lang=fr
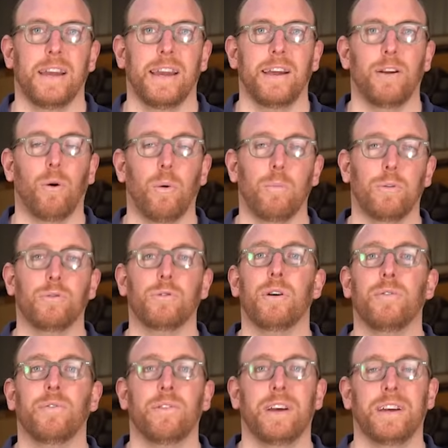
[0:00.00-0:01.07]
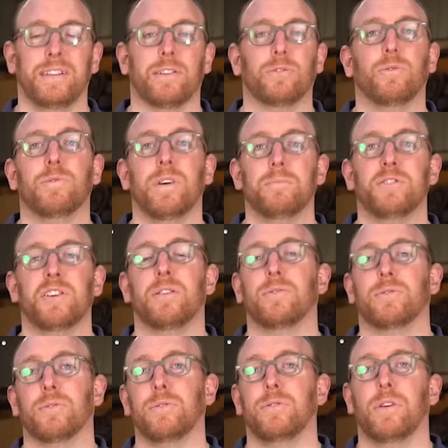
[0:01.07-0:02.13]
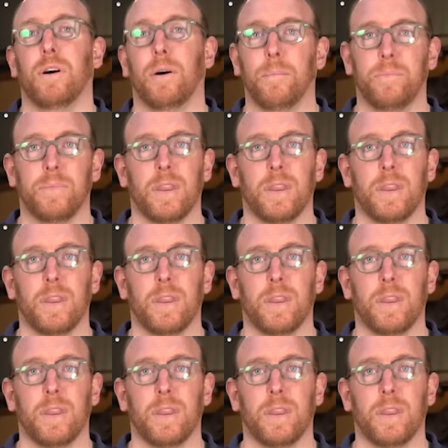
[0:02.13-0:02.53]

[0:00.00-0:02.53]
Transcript: et le robot neuf est introuvable chez le constructeur.